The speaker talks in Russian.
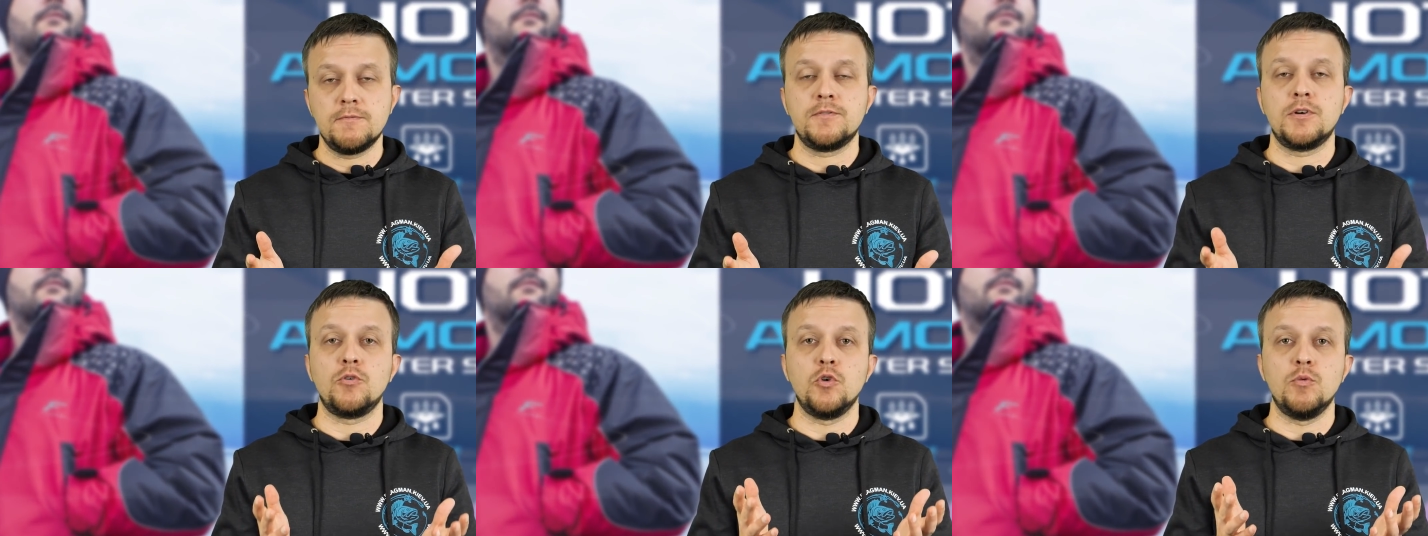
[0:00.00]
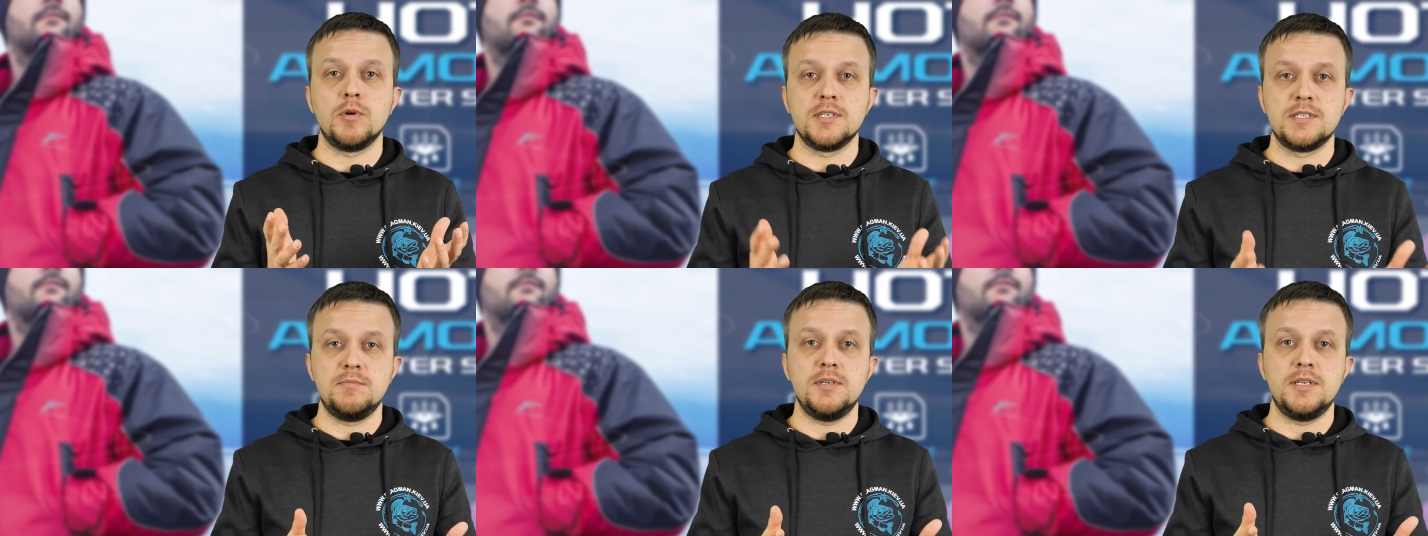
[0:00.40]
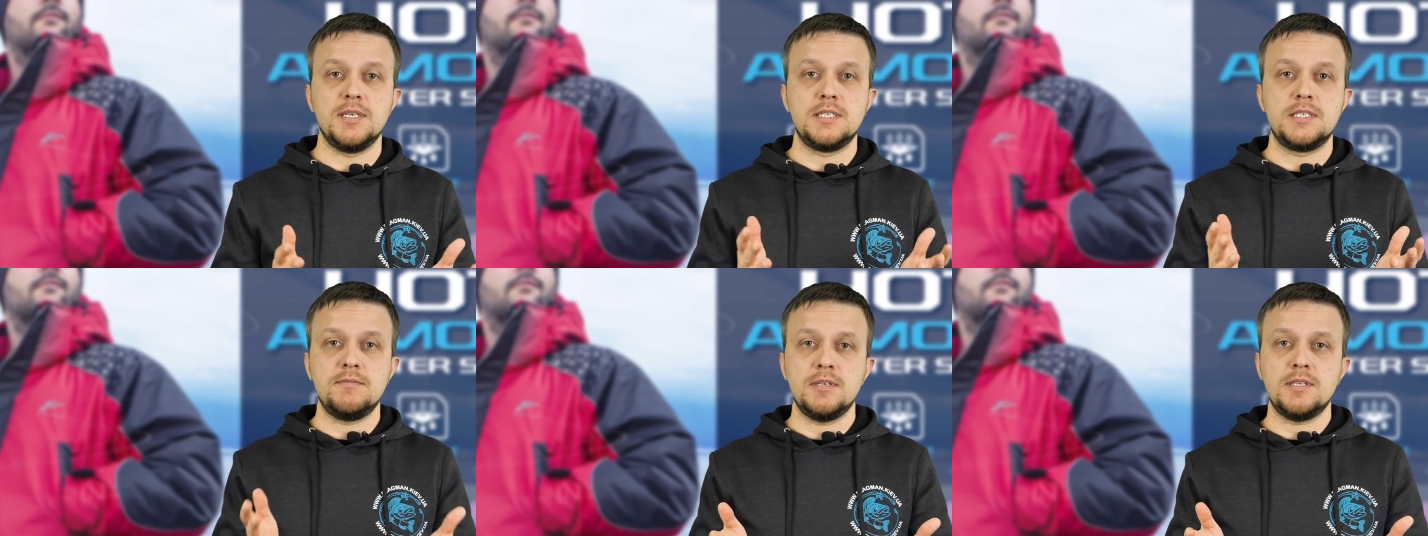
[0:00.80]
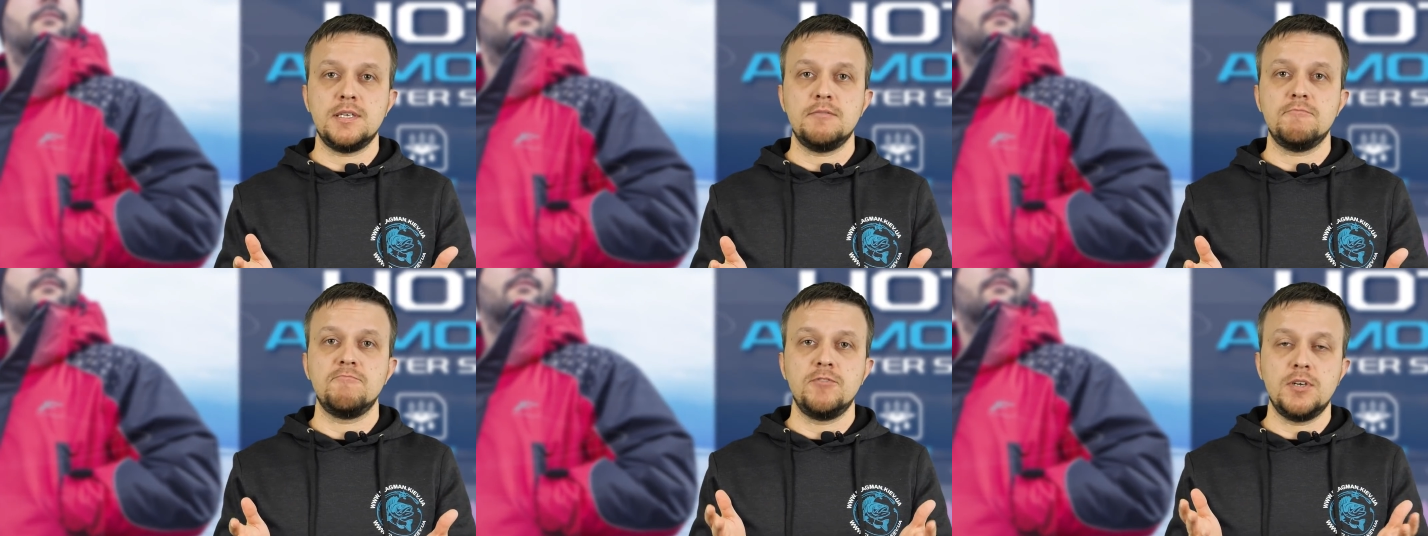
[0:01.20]
в каком размере и
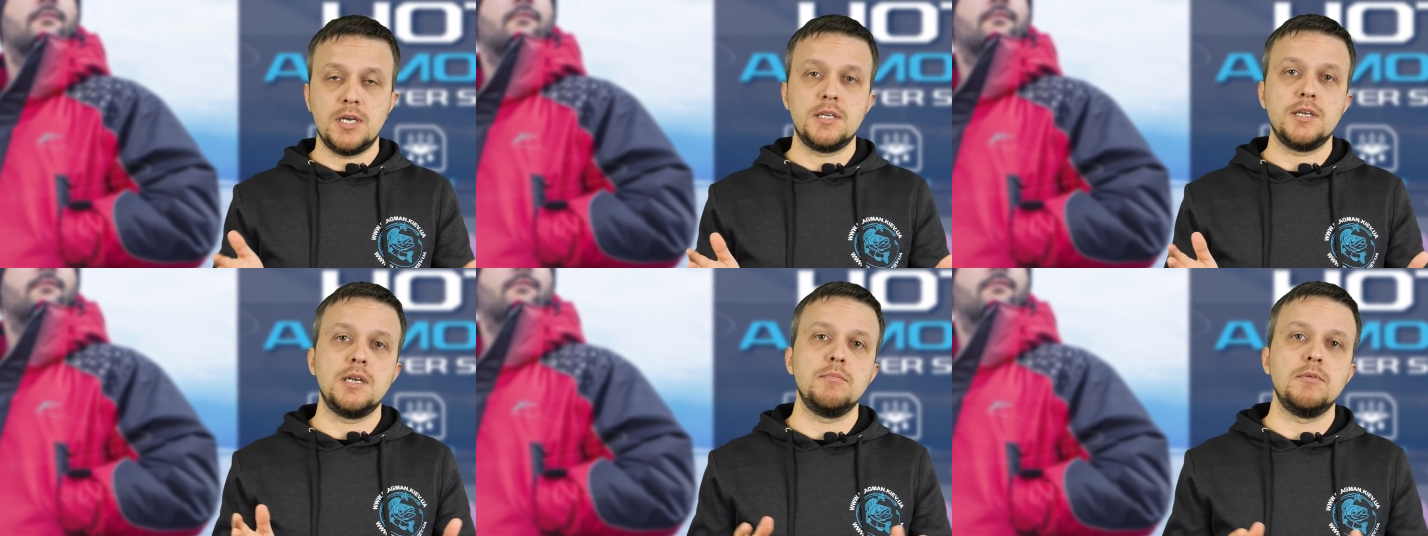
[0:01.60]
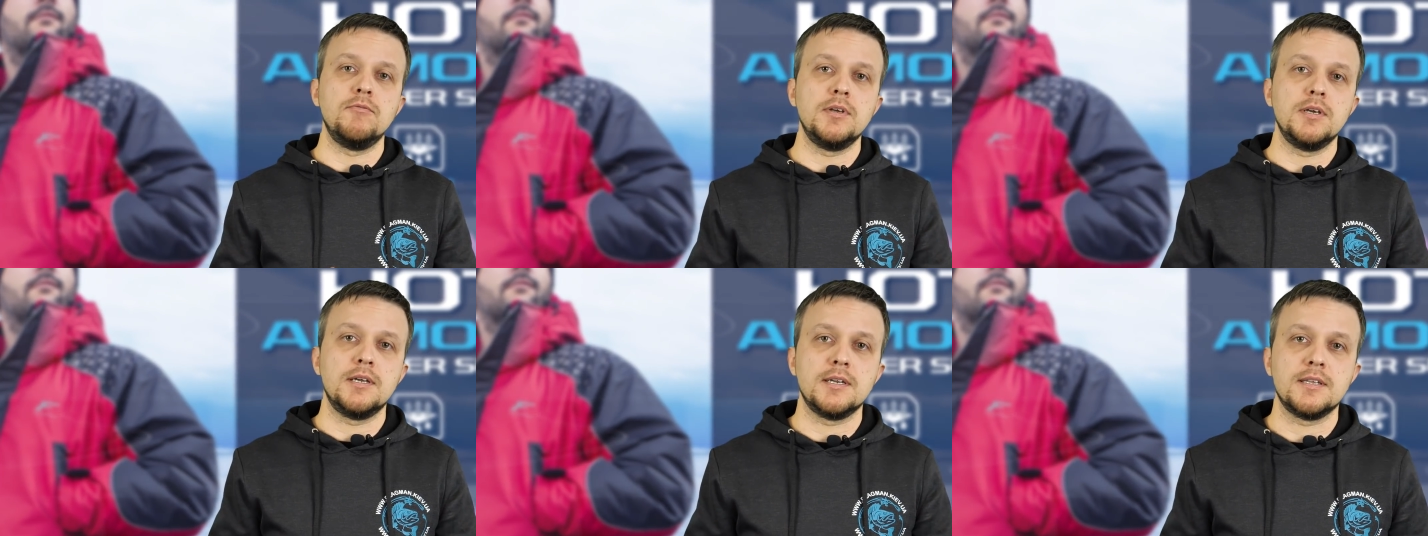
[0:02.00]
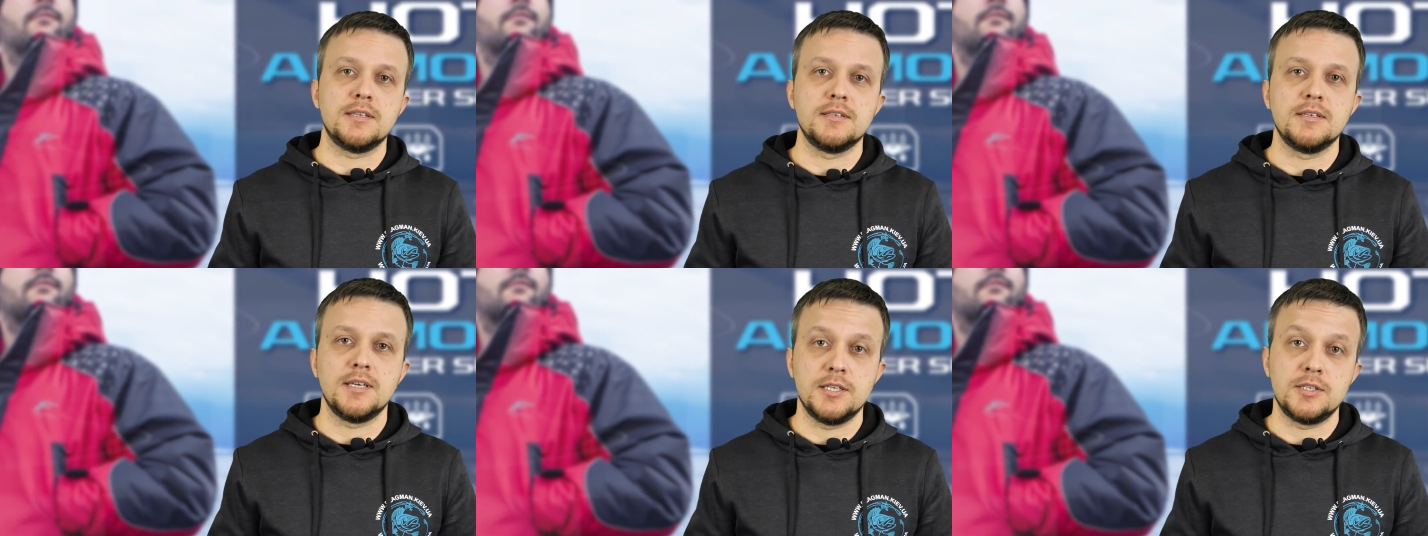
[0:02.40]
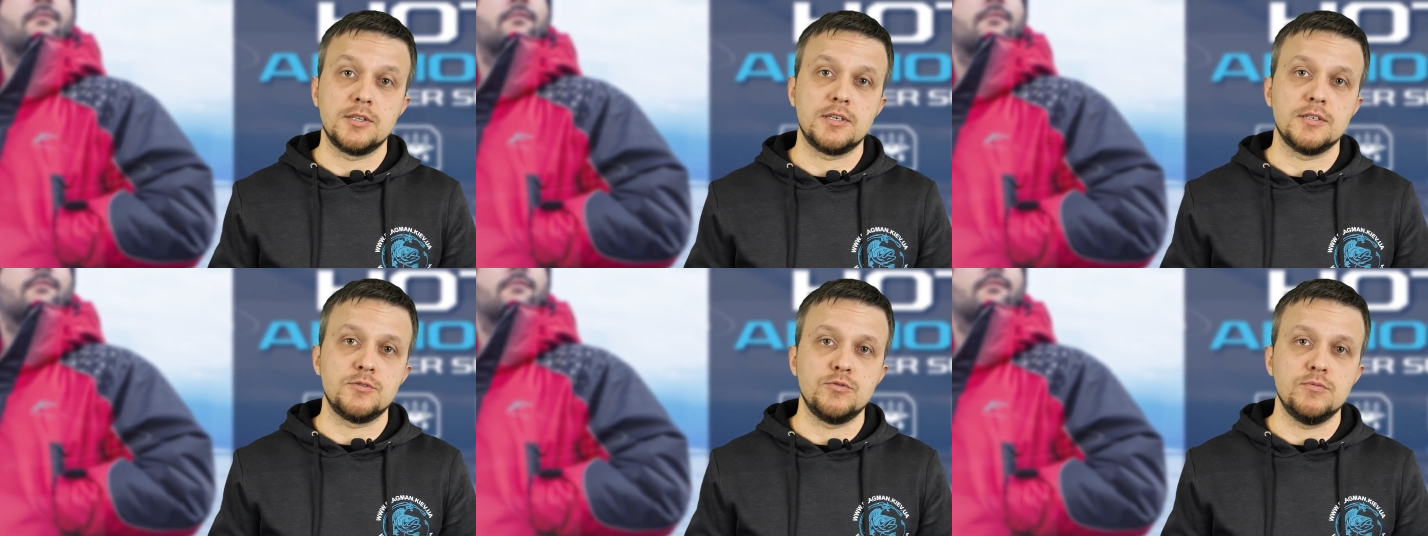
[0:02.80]
цвете вы хотели бы выиграть этот
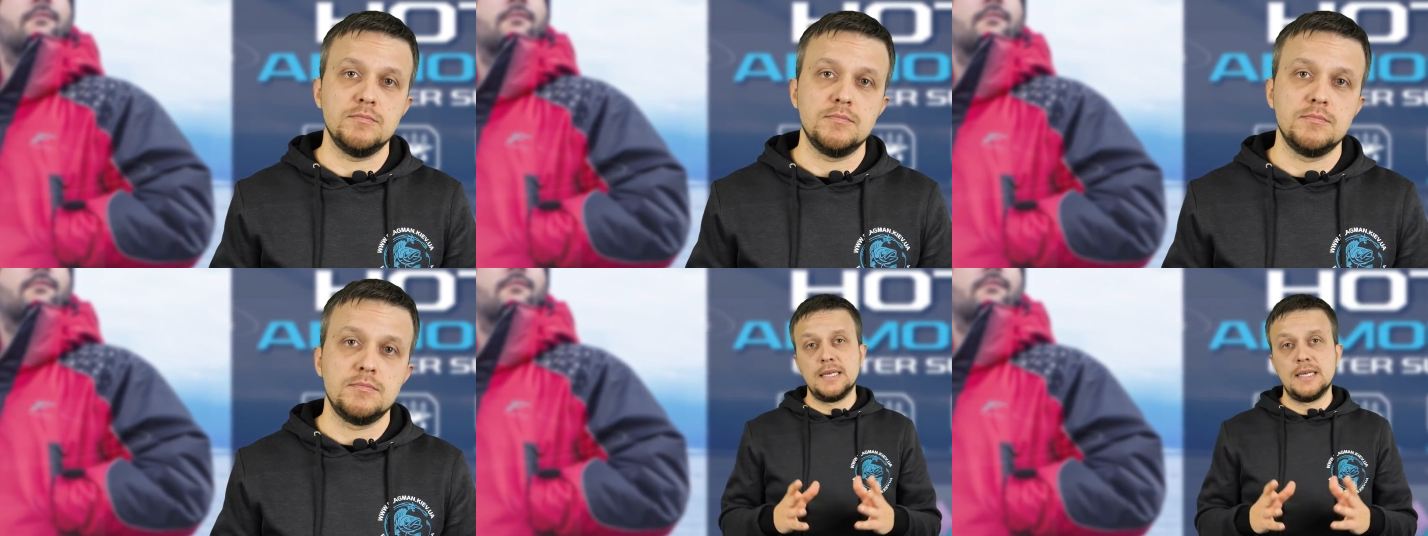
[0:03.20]
костюм.